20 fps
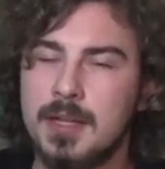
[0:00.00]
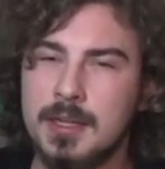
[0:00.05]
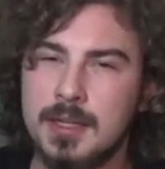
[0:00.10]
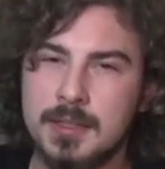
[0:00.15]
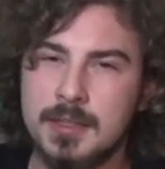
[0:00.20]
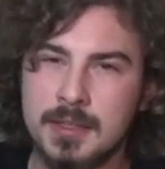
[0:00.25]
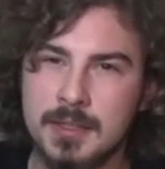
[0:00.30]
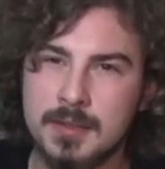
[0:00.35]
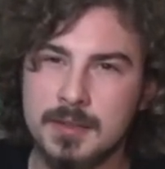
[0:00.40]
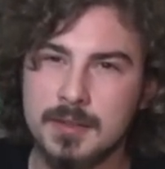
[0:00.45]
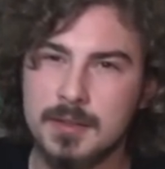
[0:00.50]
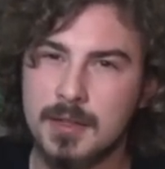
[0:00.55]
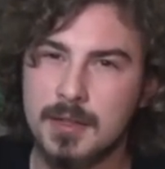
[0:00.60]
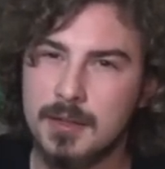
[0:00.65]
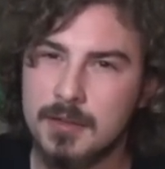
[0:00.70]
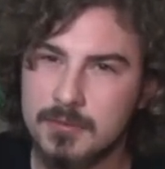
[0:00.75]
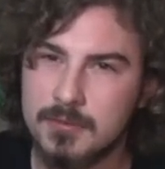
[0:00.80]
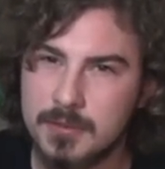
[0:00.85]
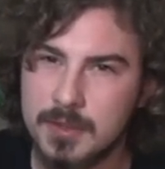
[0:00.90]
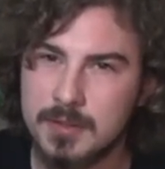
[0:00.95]
Allerdings,
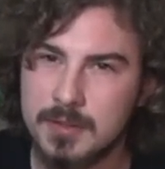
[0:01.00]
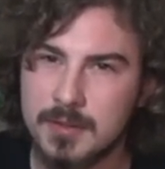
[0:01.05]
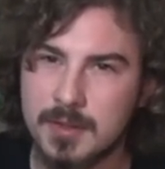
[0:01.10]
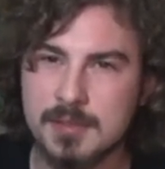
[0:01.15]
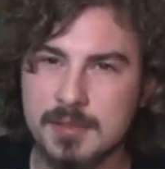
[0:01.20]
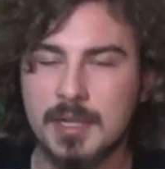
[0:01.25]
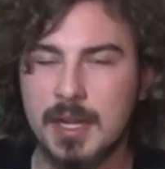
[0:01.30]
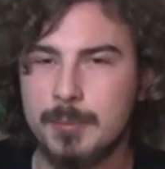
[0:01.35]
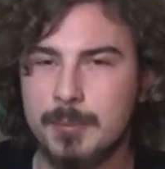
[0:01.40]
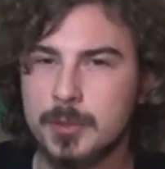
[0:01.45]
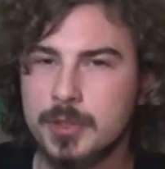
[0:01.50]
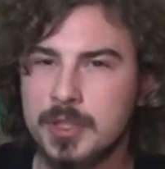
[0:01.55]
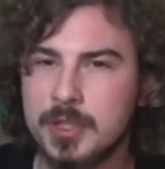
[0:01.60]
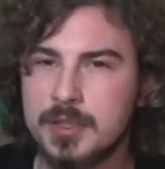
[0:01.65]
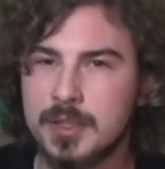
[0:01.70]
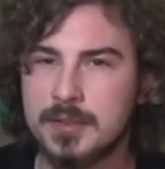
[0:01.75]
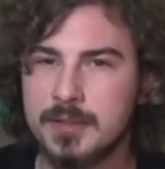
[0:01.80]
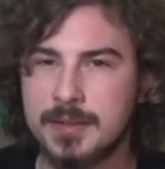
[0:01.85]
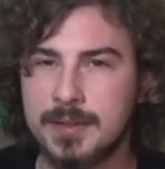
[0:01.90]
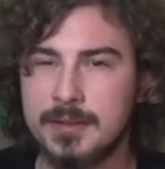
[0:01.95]
wie gesagt,
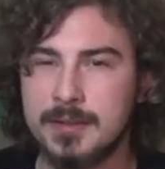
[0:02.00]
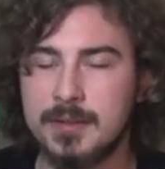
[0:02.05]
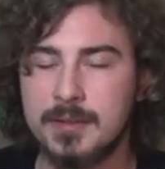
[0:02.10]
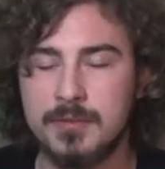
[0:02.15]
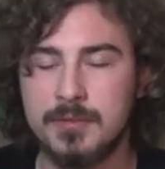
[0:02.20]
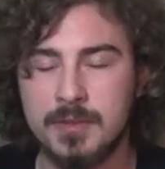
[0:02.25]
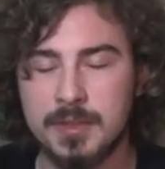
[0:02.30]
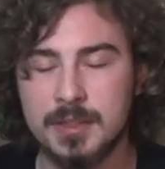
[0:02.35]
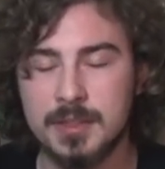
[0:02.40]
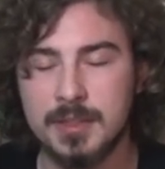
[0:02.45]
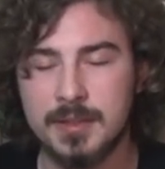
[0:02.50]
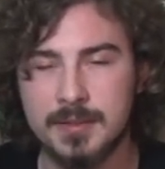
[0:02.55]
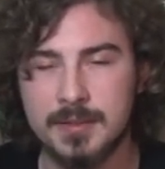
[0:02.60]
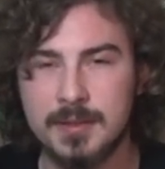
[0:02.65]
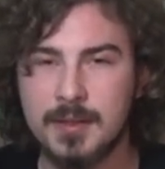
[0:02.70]
harmoniert das Ganze wirklich